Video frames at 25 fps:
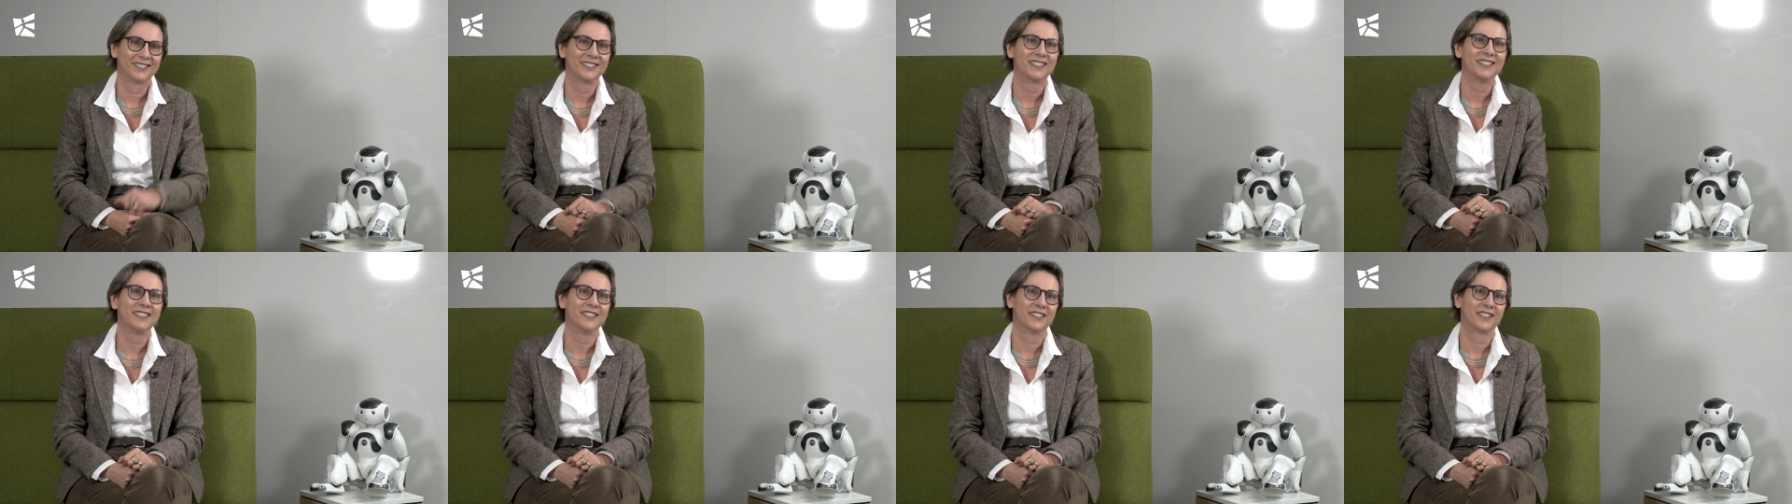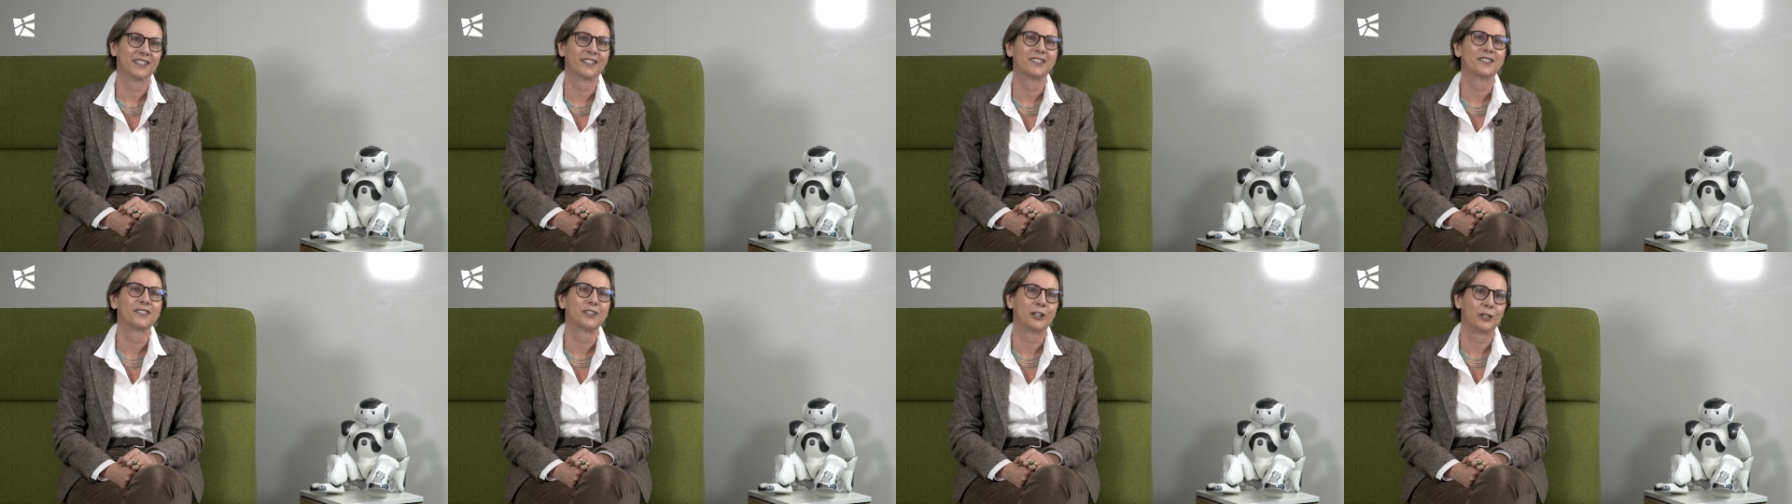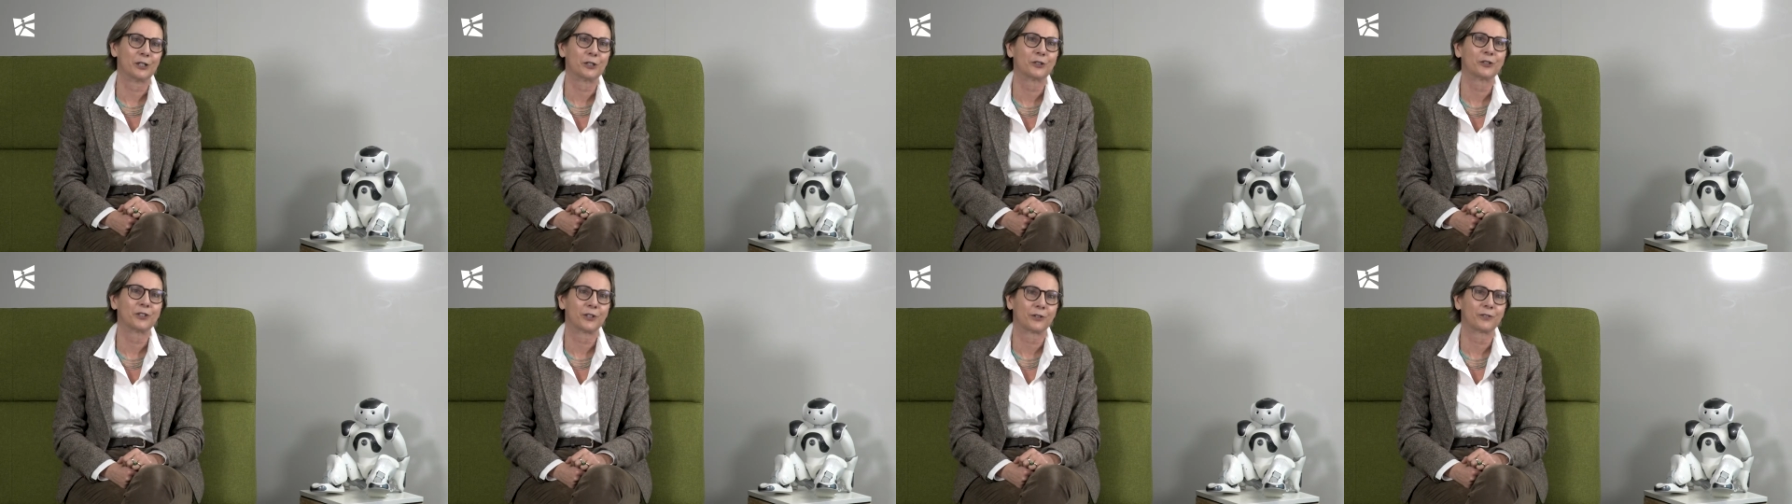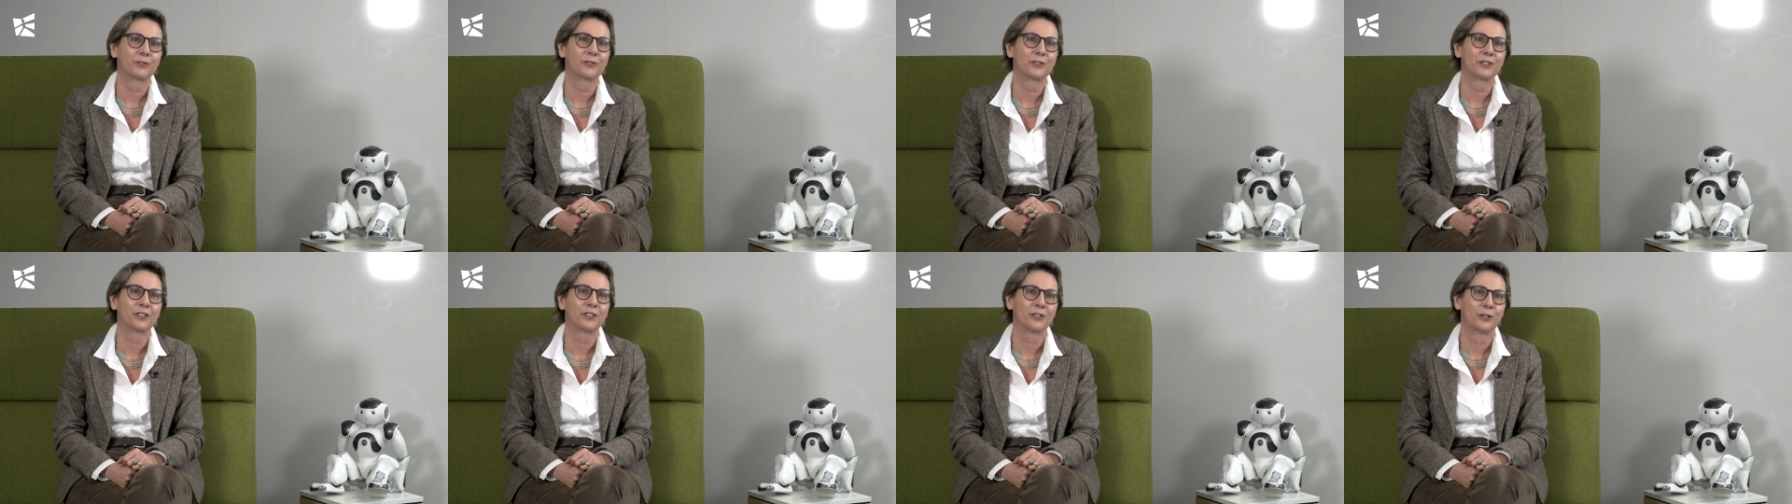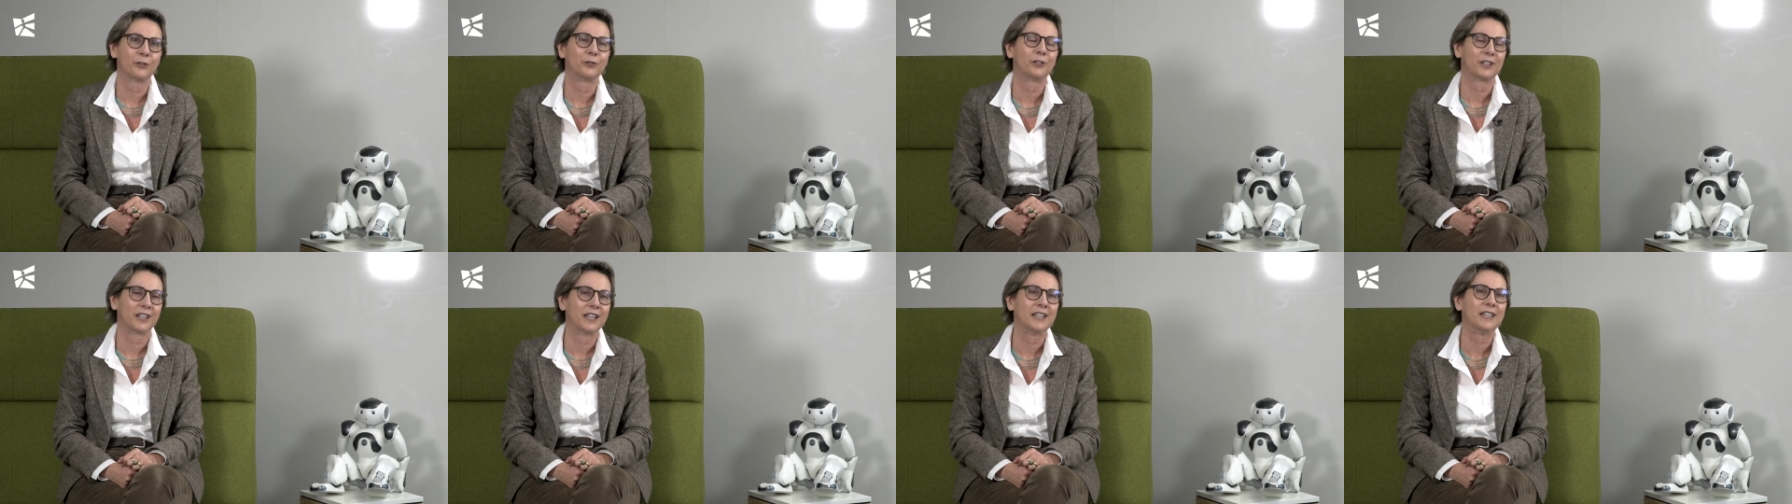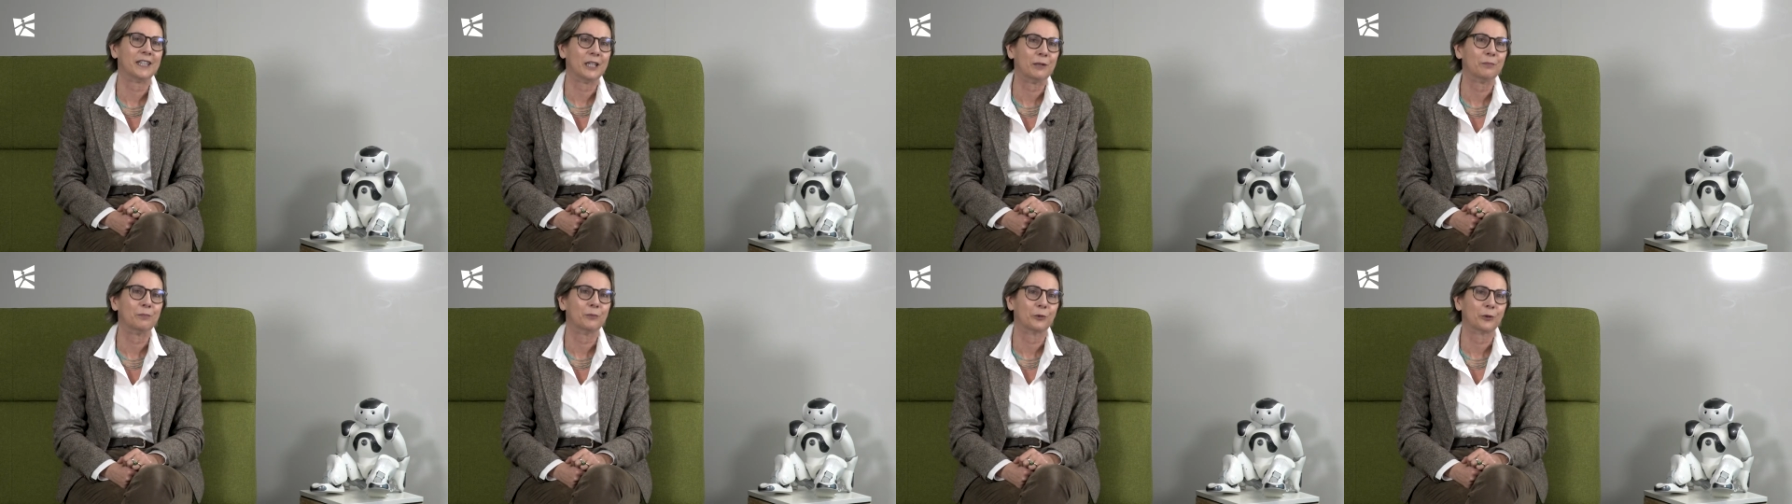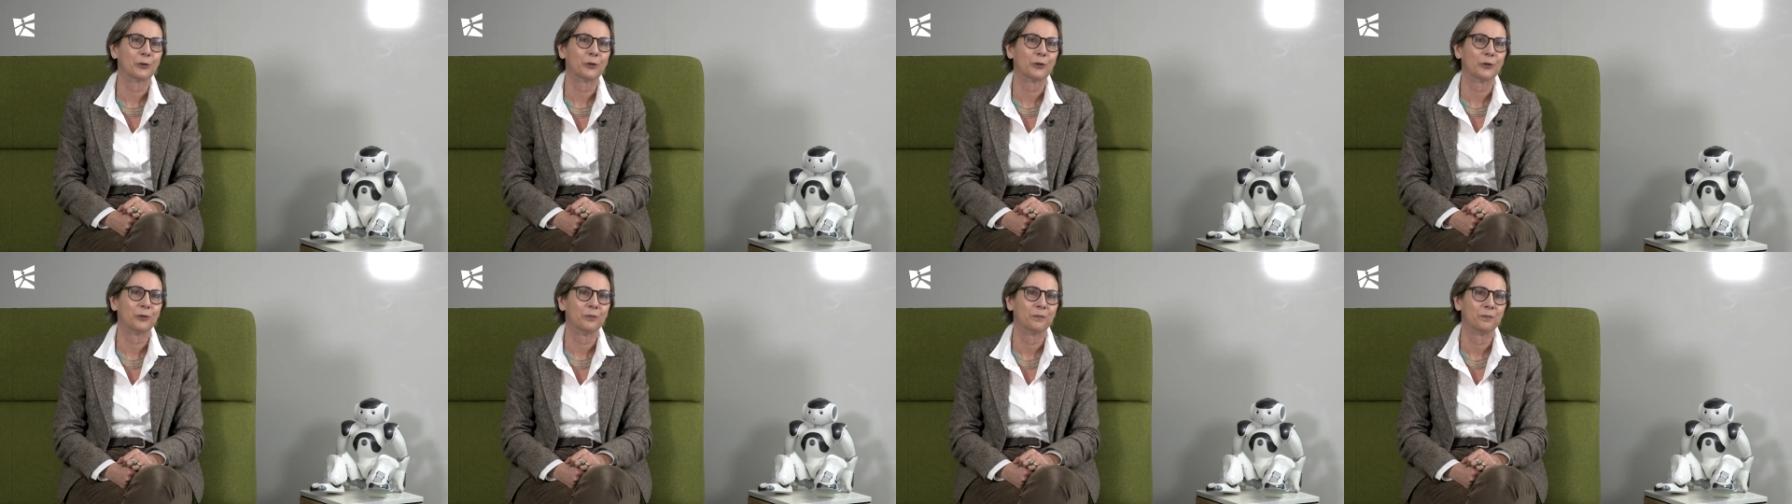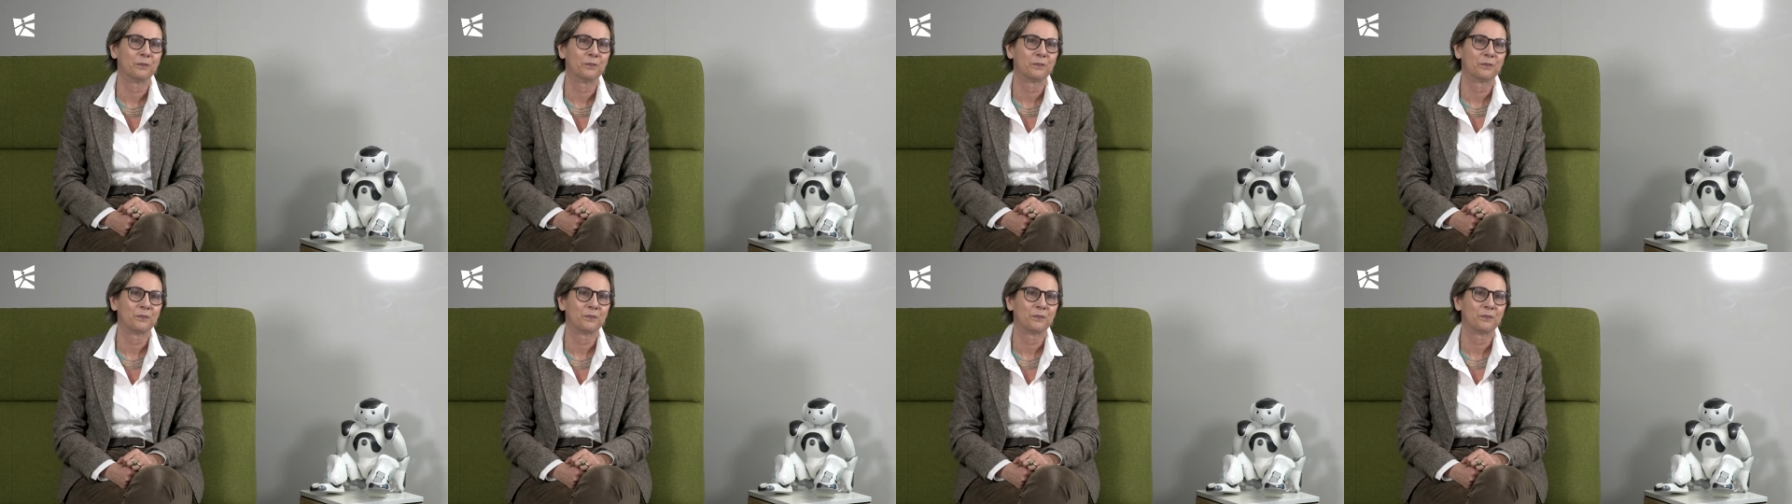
in der Gesellschaft auch erleben können.